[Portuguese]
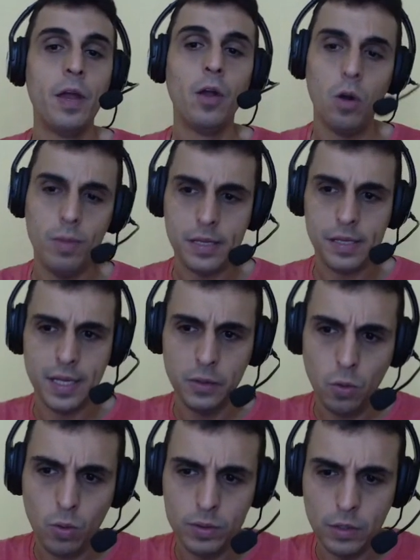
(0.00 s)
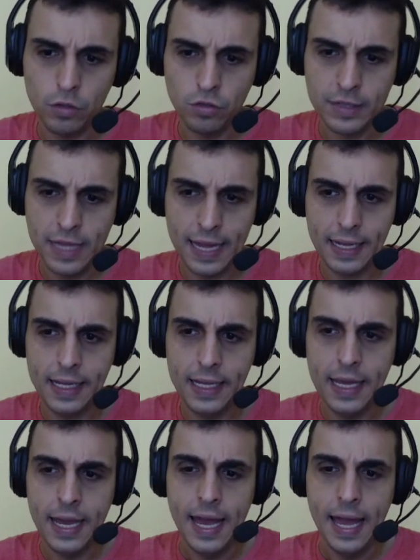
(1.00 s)
Começando quando a gente está
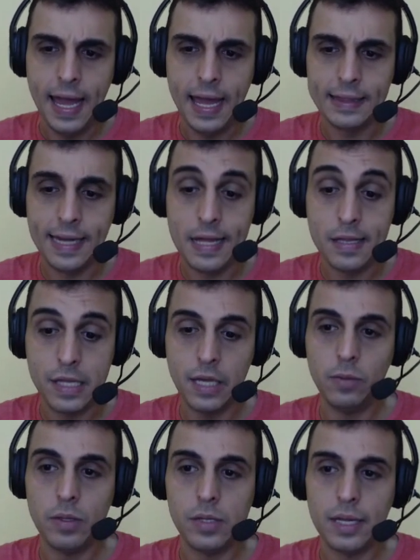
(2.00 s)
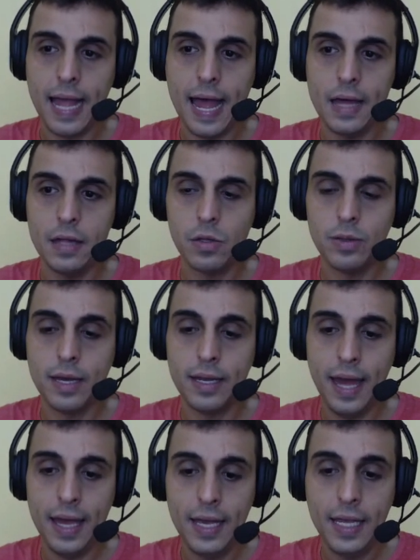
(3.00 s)
aqui é, trazendo esse caso da
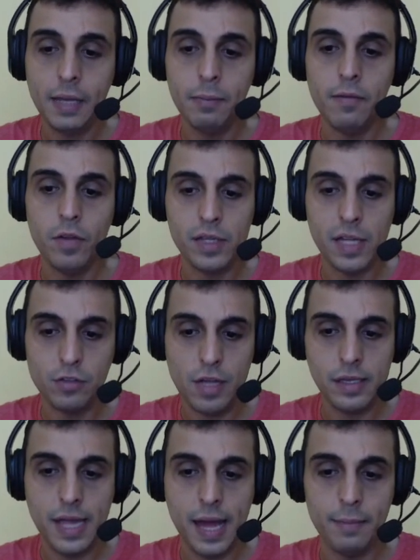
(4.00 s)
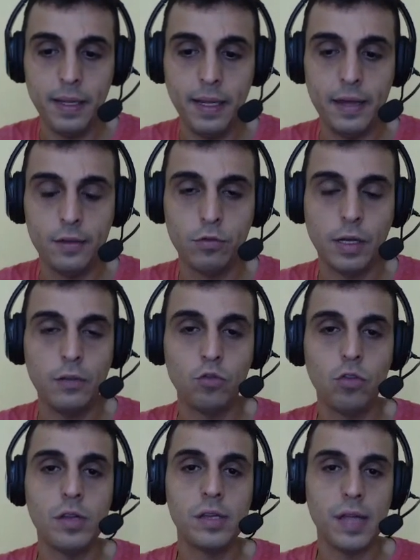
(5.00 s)
Ana Hickman, vocês já sabem que a
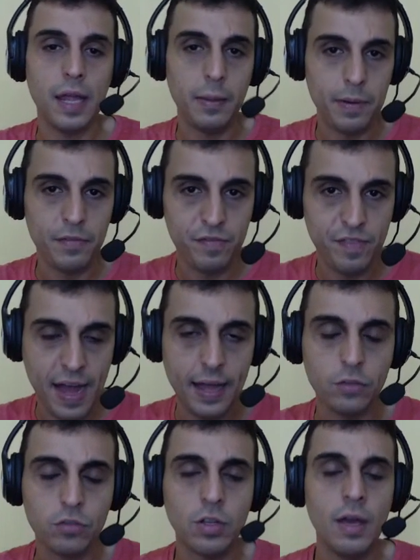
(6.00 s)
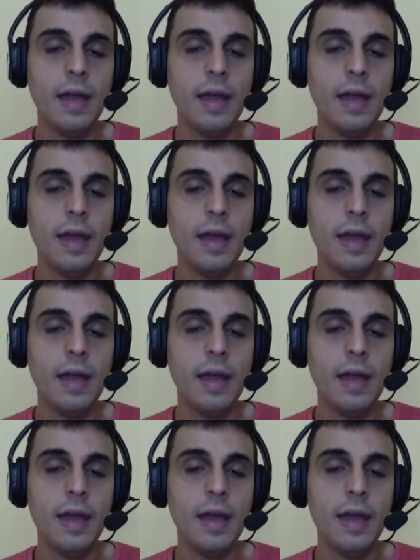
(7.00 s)
gente sempre faz